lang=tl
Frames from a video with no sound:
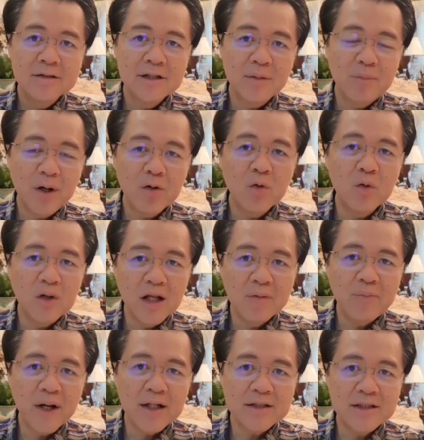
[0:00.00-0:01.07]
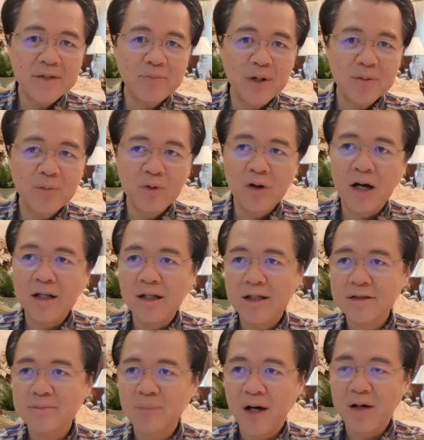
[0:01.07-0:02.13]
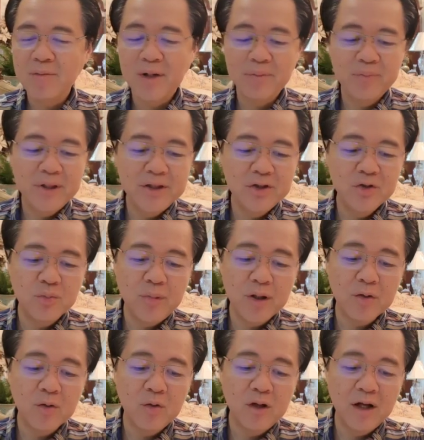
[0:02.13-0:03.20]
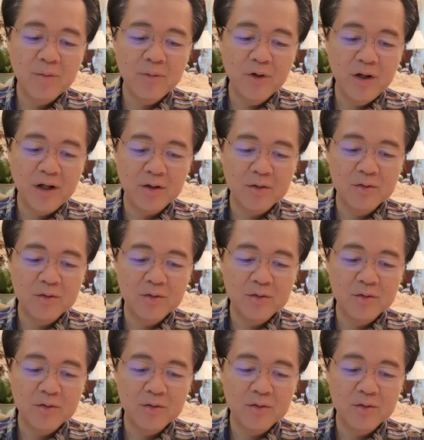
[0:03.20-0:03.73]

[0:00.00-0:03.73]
sa magulang, pag-isipan mo, unless baka may bisyo magulang mo eh,